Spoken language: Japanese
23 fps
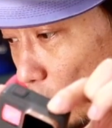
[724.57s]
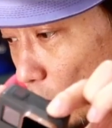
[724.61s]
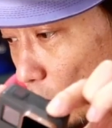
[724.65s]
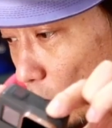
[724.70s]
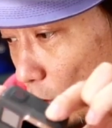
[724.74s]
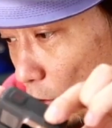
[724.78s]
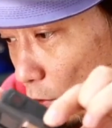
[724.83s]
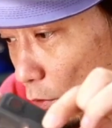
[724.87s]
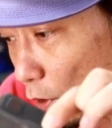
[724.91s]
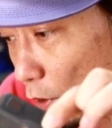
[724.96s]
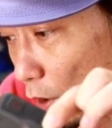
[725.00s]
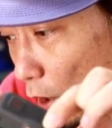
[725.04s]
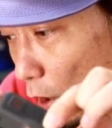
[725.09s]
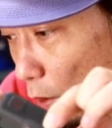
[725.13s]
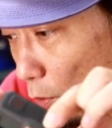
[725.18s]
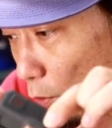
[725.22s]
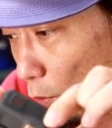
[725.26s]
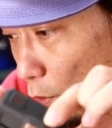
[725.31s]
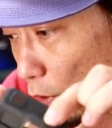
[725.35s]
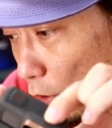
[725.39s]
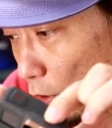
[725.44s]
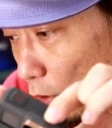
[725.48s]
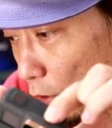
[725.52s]
金色でかっ
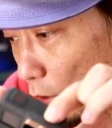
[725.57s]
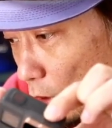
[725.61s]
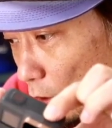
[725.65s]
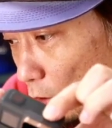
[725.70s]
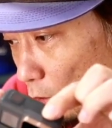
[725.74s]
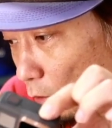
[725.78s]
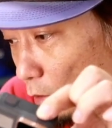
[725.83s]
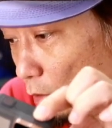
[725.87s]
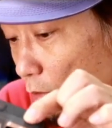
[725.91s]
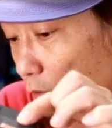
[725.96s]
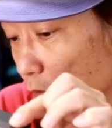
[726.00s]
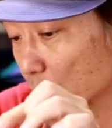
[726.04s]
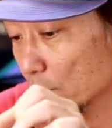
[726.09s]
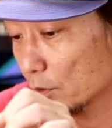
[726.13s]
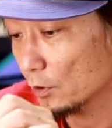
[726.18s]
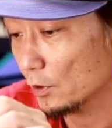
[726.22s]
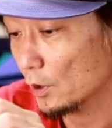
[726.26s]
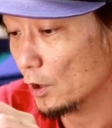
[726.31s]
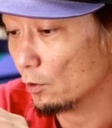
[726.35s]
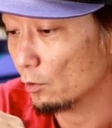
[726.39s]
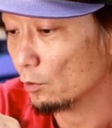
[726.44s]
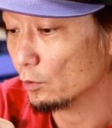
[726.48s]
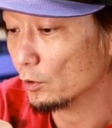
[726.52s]
こいいっていうのは、
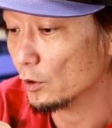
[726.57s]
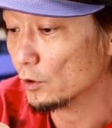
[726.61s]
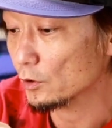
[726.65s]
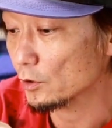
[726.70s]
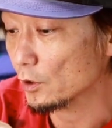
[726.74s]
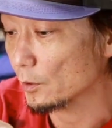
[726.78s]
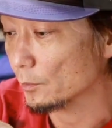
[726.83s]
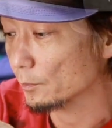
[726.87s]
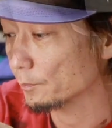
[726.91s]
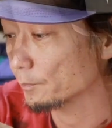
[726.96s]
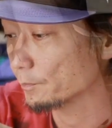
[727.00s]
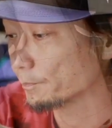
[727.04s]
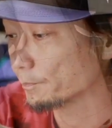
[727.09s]
かっこよくないですか